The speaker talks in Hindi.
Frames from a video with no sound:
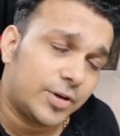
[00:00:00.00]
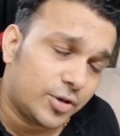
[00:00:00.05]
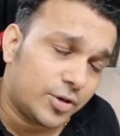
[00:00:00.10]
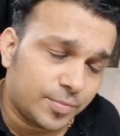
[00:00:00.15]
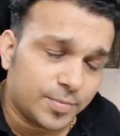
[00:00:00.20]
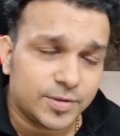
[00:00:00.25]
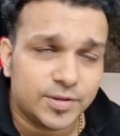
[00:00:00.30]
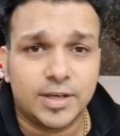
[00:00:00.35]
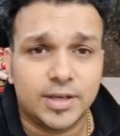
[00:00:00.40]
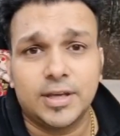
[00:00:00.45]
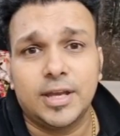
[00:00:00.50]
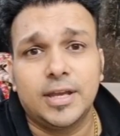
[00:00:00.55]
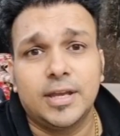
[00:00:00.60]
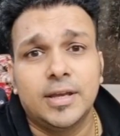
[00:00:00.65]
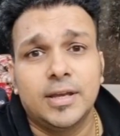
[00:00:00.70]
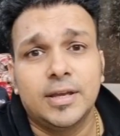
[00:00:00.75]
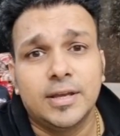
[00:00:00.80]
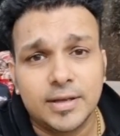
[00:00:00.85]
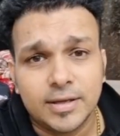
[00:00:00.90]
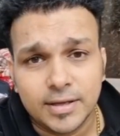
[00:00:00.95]
वीडियो भी देंगे
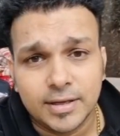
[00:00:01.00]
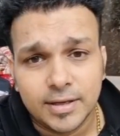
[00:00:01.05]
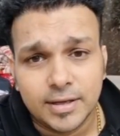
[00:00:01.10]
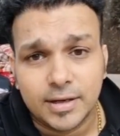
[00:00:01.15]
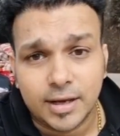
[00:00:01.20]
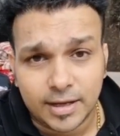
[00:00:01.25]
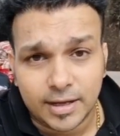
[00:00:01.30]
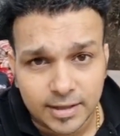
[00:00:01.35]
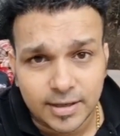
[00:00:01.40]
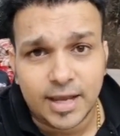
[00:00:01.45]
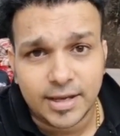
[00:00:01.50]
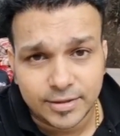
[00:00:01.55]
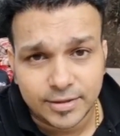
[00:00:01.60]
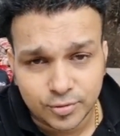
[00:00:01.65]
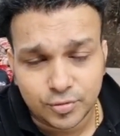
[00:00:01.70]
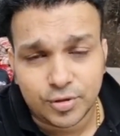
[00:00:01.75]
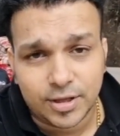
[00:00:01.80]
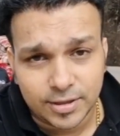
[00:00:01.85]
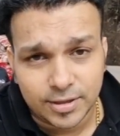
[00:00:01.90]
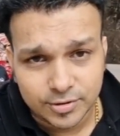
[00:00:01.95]
लेकिन
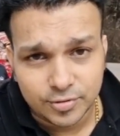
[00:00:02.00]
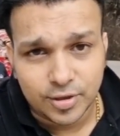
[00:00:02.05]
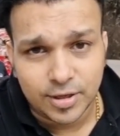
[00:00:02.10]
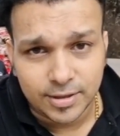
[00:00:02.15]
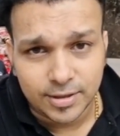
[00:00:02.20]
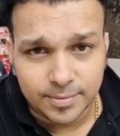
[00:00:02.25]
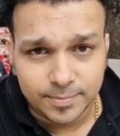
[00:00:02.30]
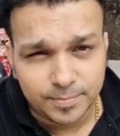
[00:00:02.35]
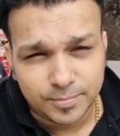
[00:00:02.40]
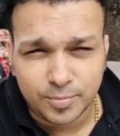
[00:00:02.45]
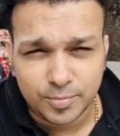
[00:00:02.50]
लाइक थोड़ा जो है